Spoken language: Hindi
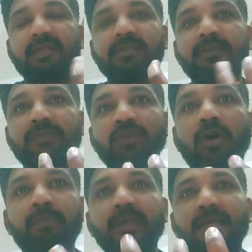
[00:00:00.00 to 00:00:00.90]
सिर्फ
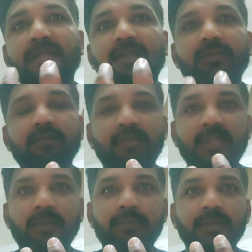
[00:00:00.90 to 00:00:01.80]
जॉब के
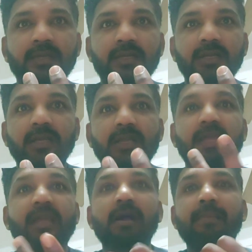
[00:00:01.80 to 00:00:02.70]
मतलब
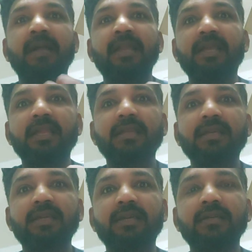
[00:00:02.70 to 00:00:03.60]
एक कमाने के
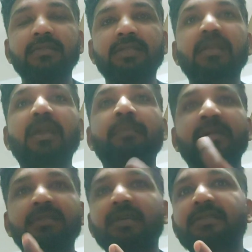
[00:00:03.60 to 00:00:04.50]
लिए एक जरिया
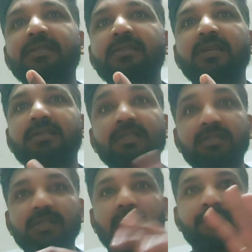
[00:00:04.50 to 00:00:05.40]
बनता है शिक्षा
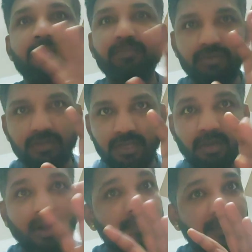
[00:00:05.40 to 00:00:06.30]
शिक्षा आपकी बुद्धि
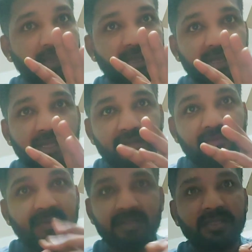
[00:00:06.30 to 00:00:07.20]
और आपके
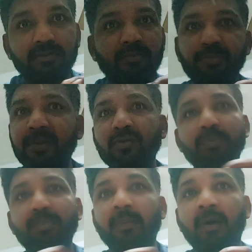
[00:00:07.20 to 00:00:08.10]
व्यक्तित्व पर कोई
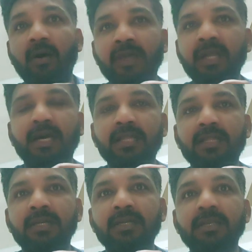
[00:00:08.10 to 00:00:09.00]
प्रभाव नहीं
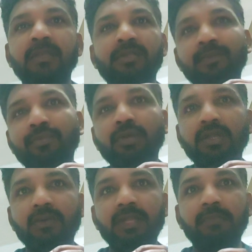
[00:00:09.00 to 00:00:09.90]
डालता ये सिर्फ
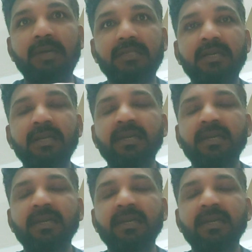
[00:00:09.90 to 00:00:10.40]
बोलने वाली बात है